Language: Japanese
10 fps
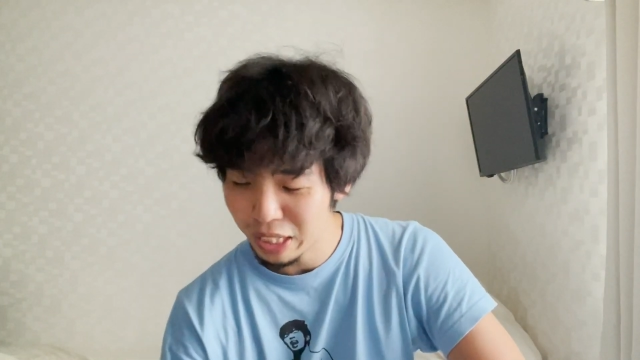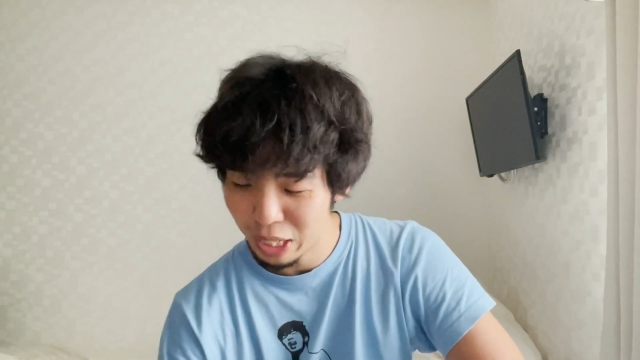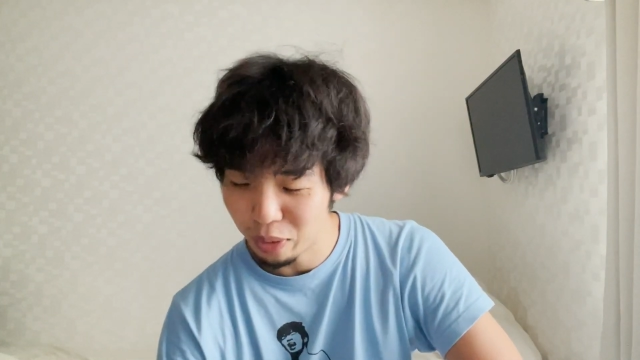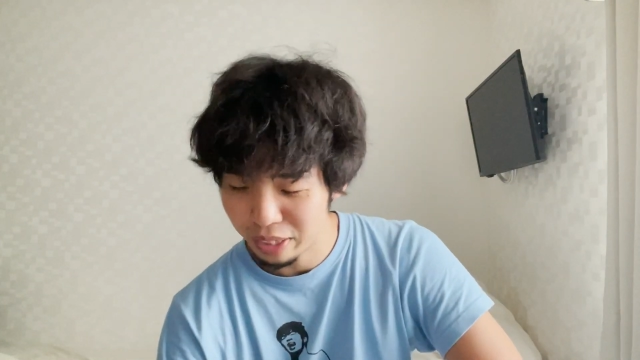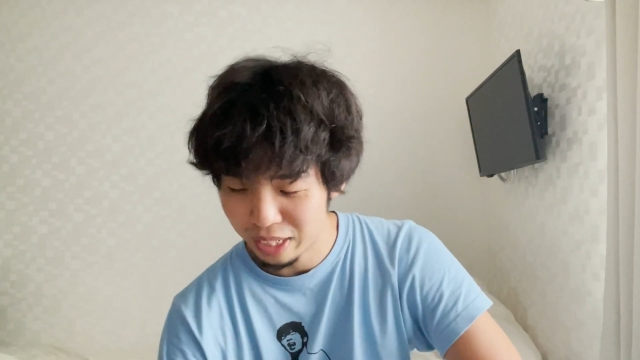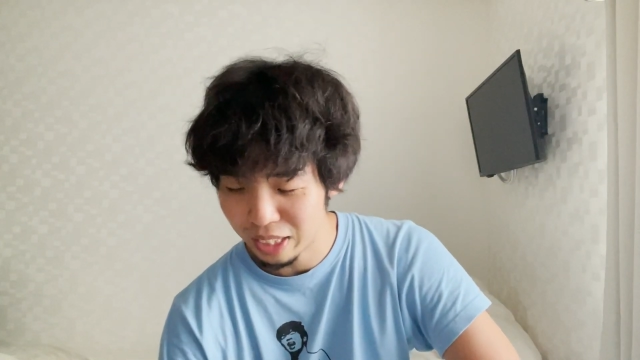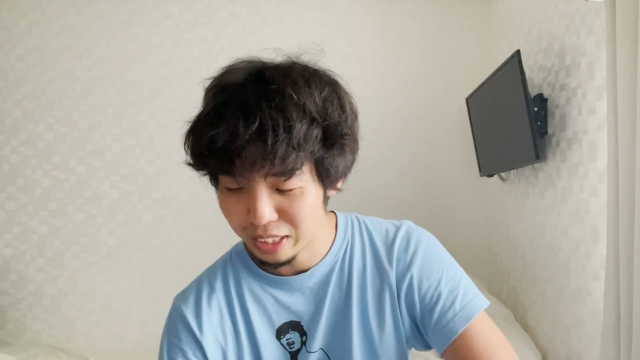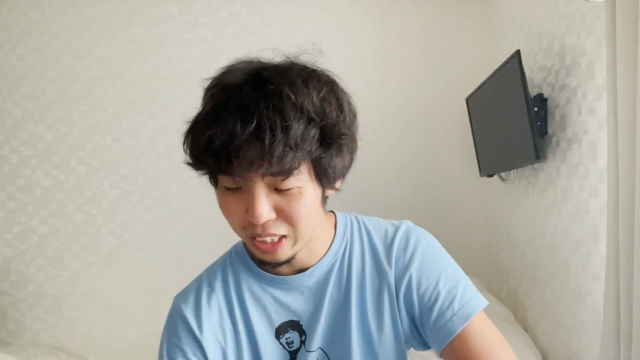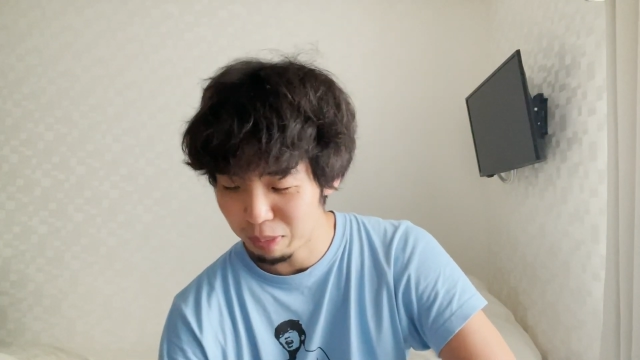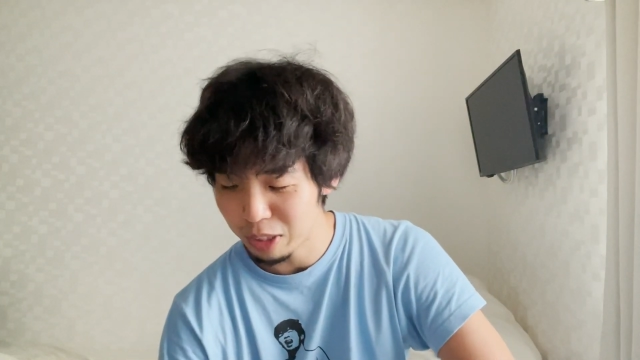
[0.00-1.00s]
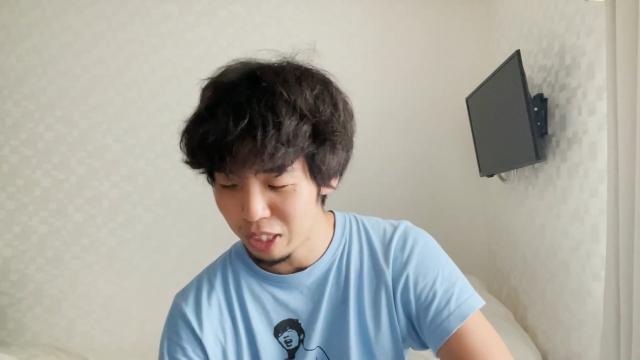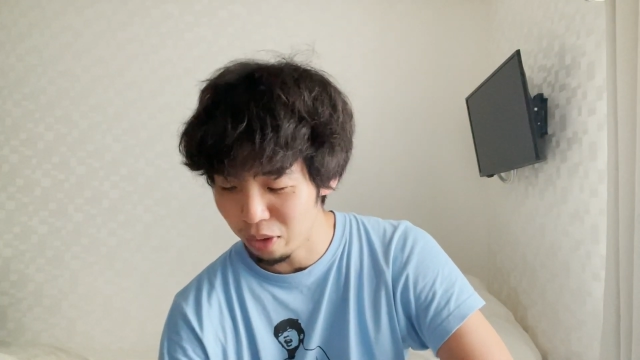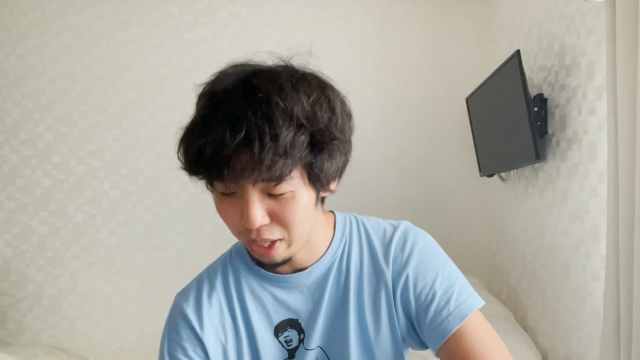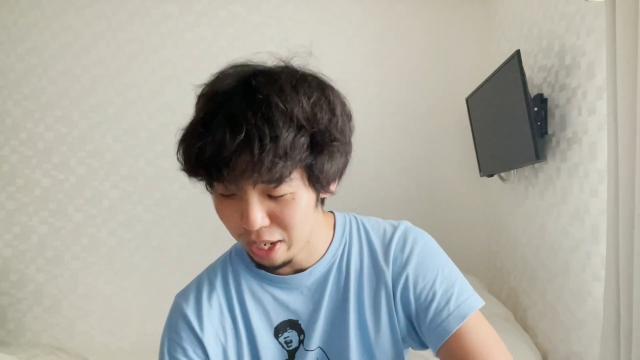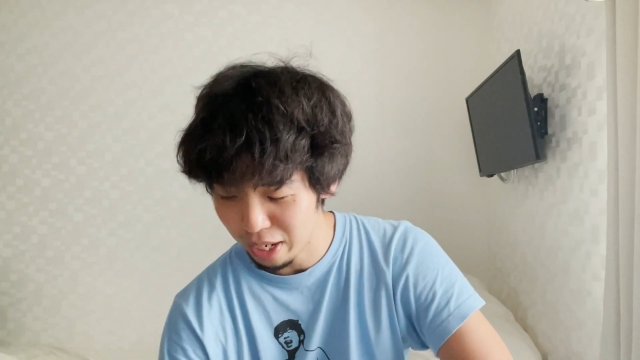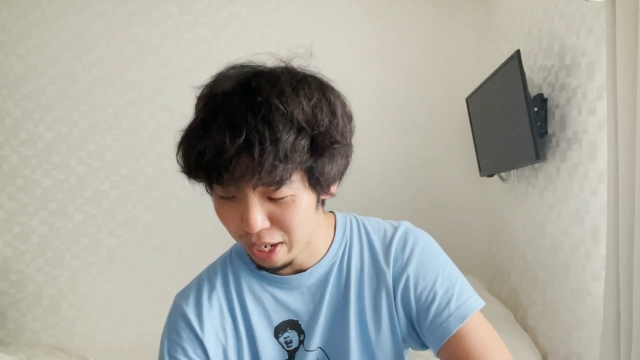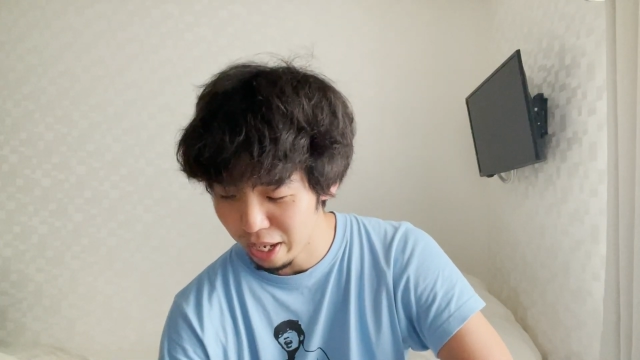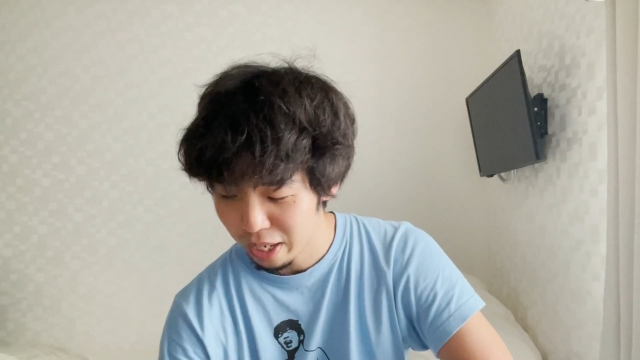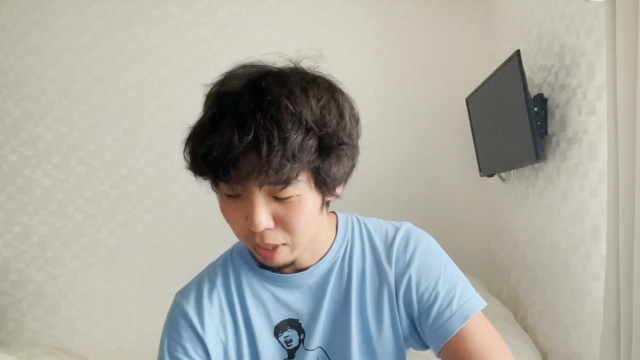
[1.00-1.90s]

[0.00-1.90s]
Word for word: れたような感じがしましたよね。はい。